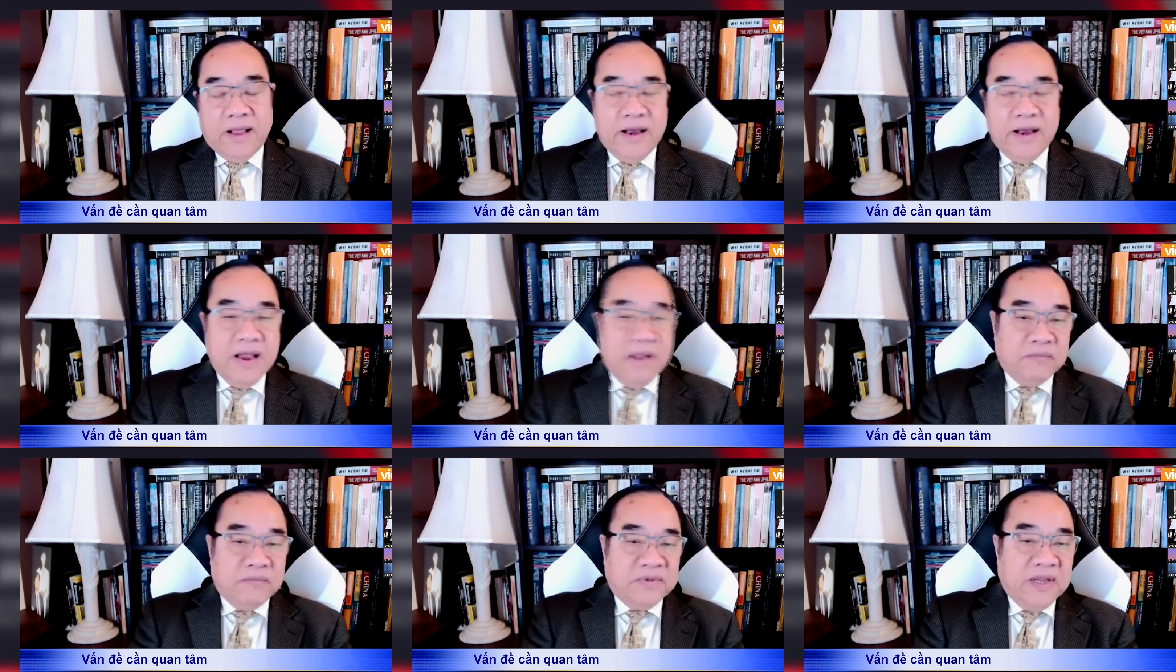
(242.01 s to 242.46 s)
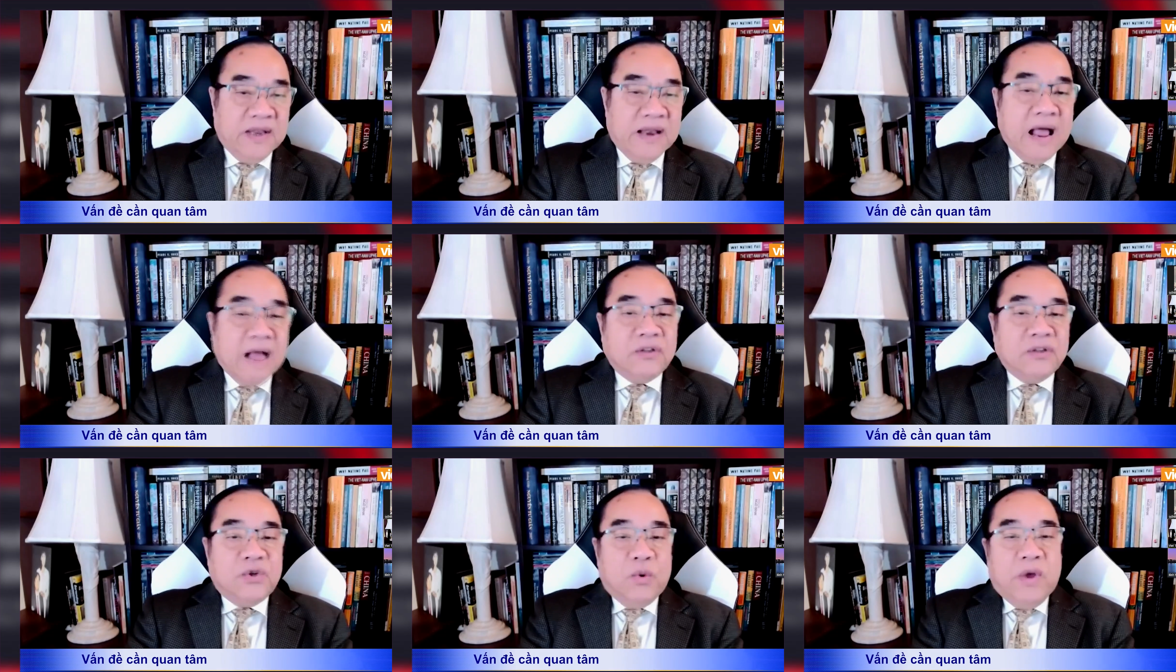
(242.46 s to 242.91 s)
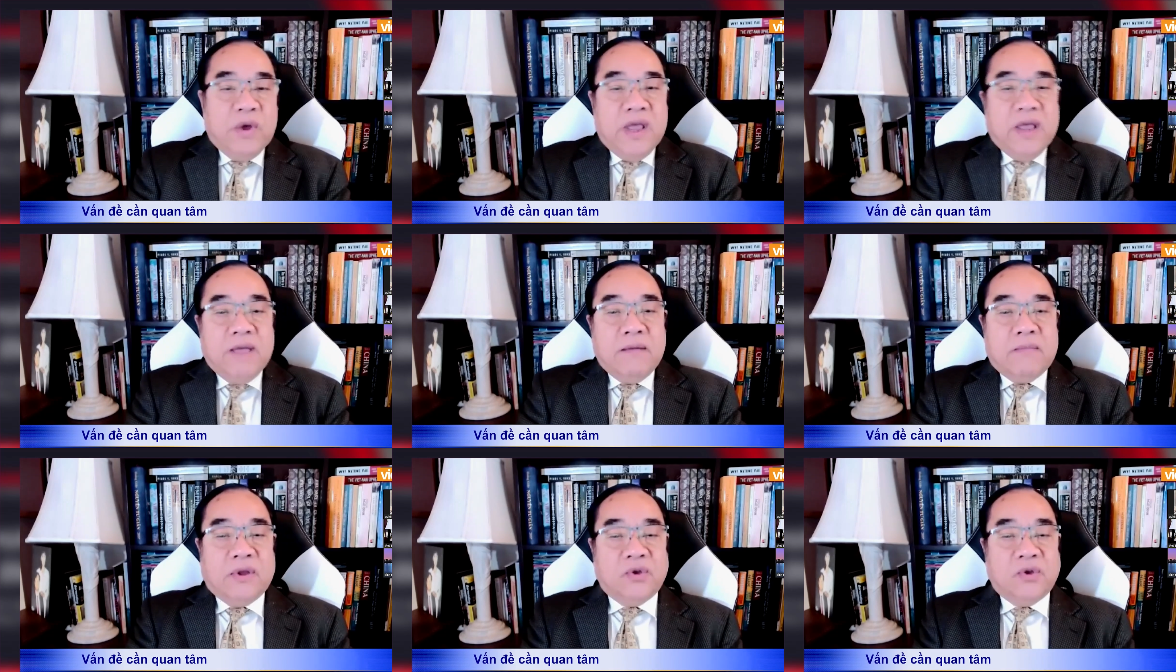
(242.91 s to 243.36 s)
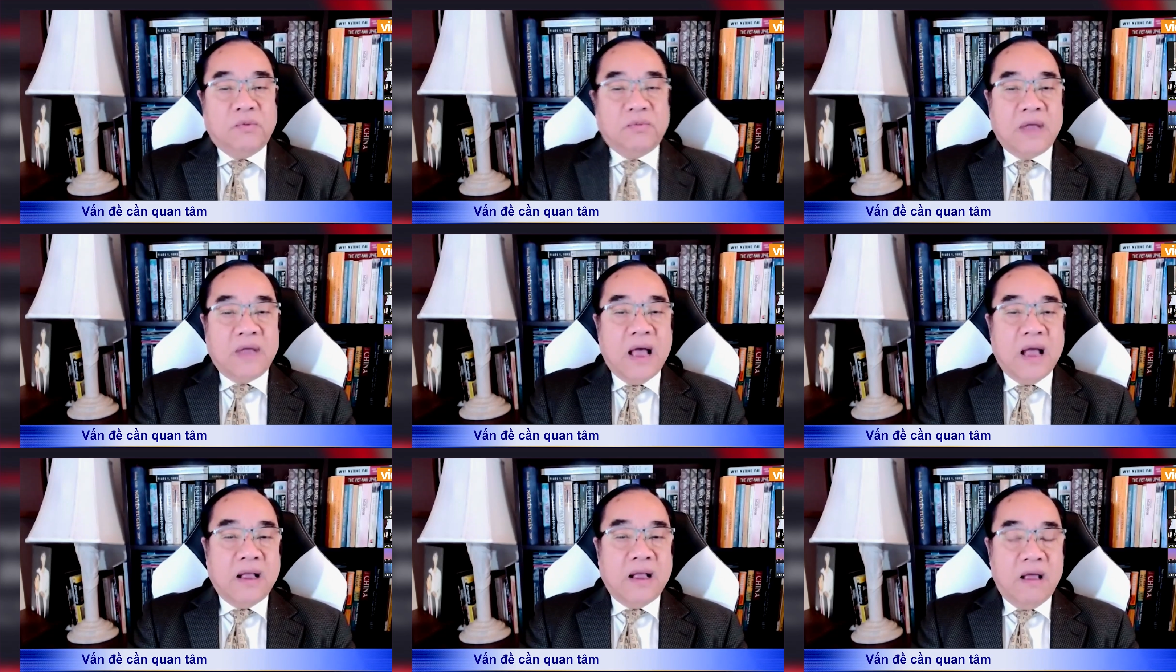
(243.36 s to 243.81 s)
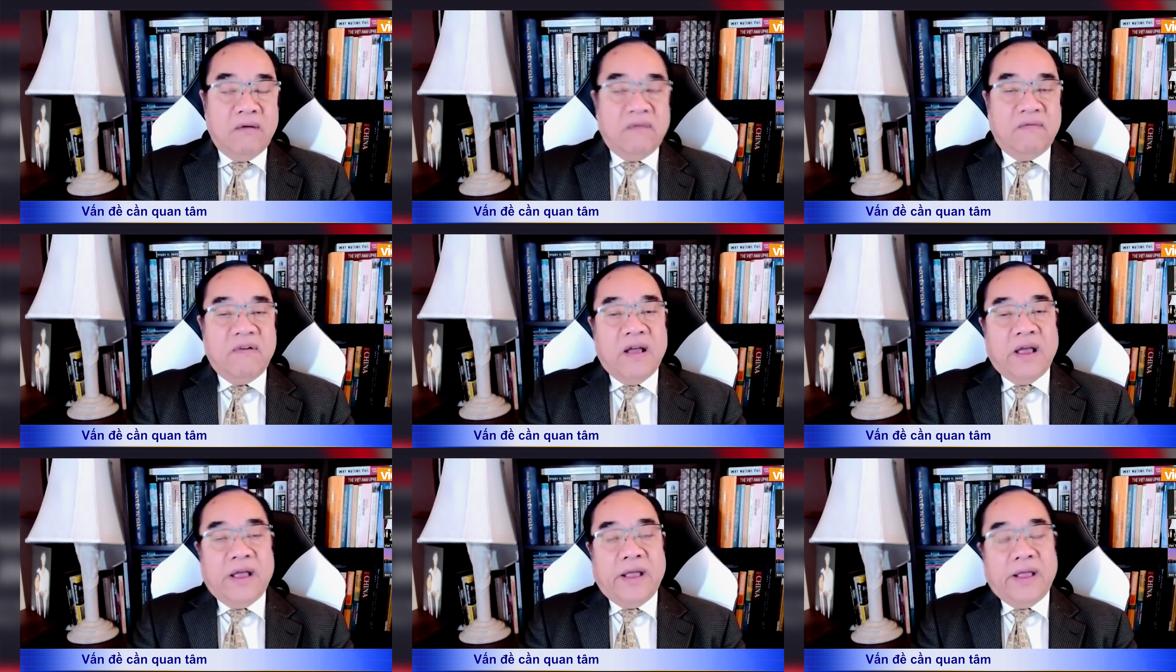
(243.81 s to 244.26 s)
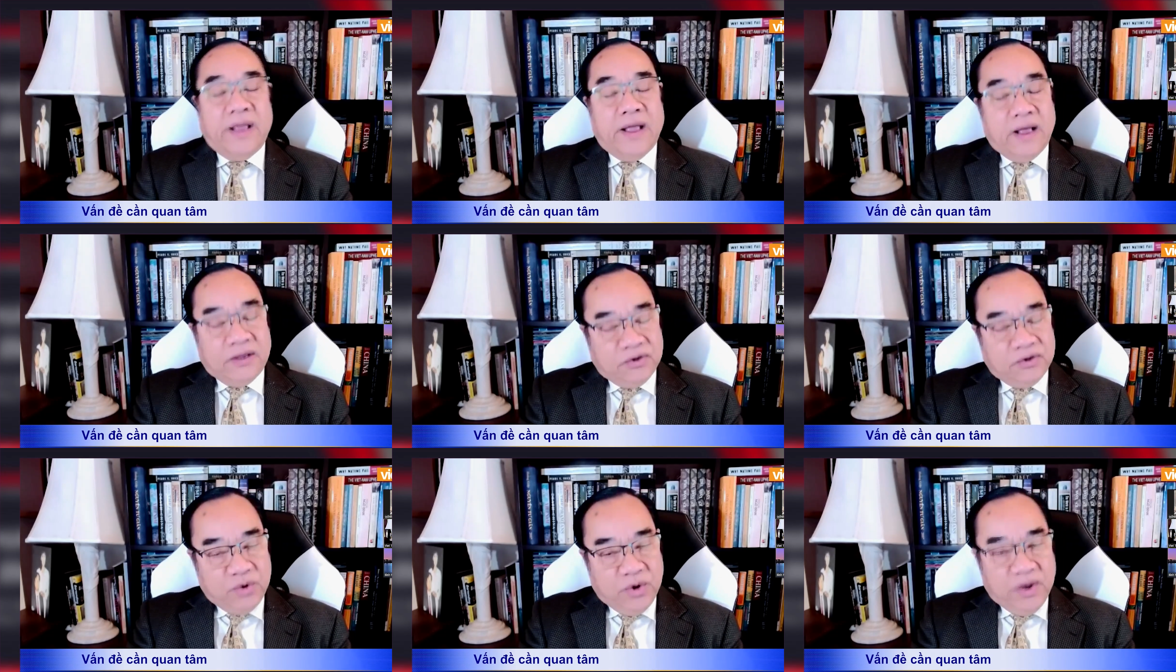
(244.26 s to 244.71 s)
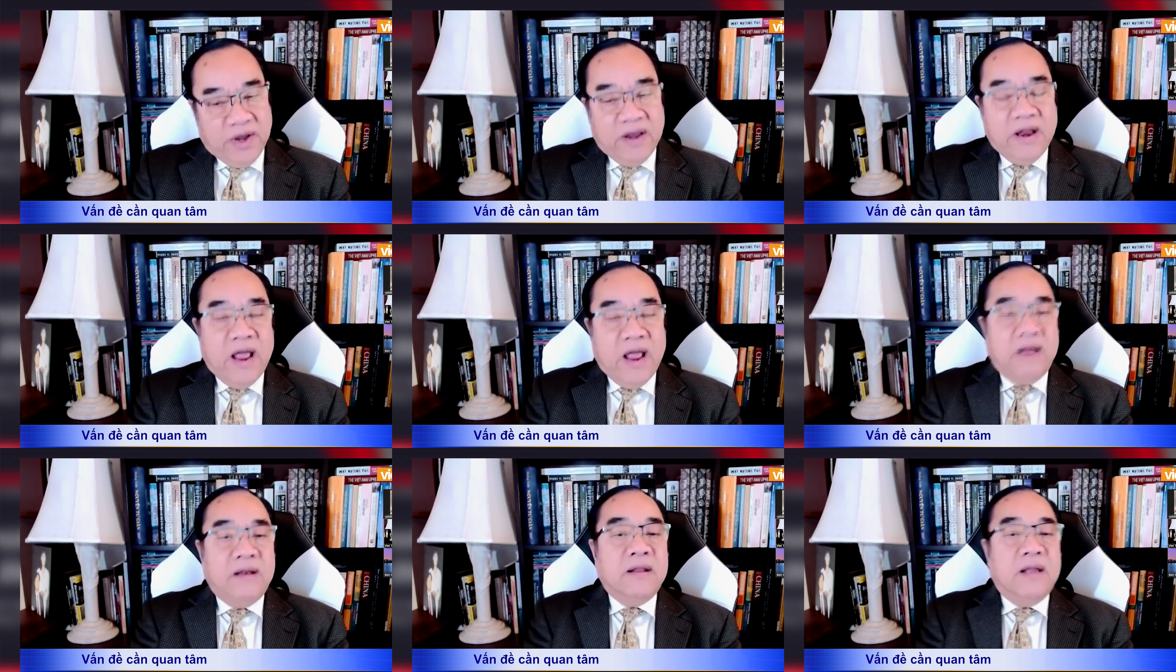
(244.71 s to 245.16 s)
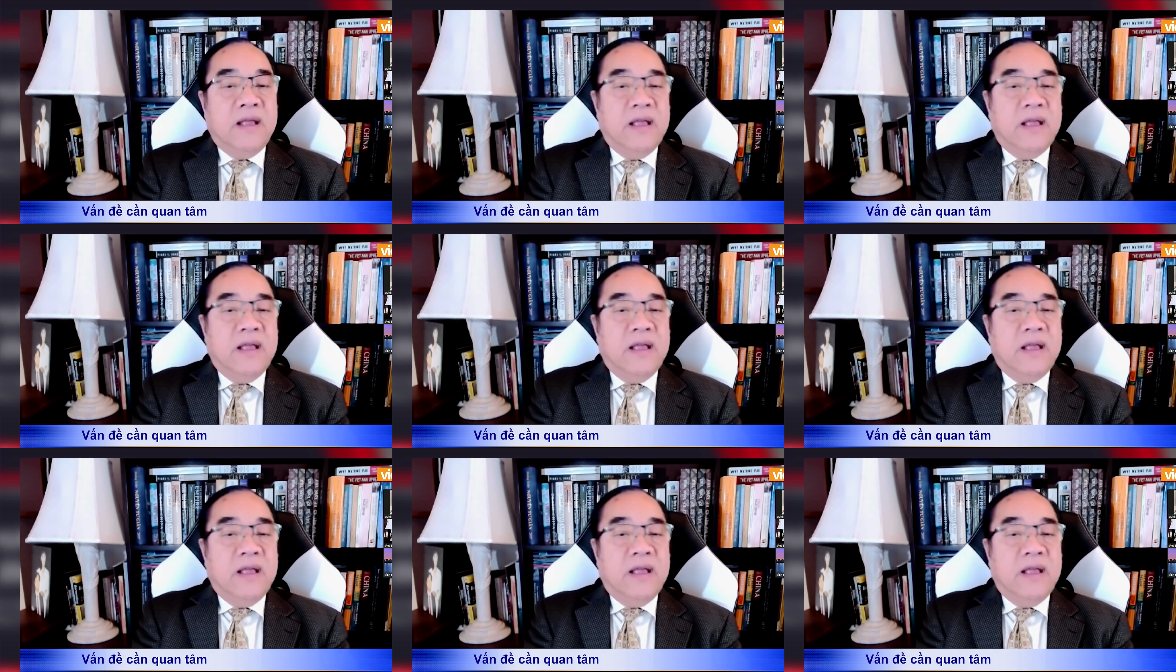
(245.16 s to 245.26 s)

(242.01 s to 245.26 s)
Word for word: cái điểm gì đáng chú ý mà chúng ta cần phải uh, suy nghĩ đến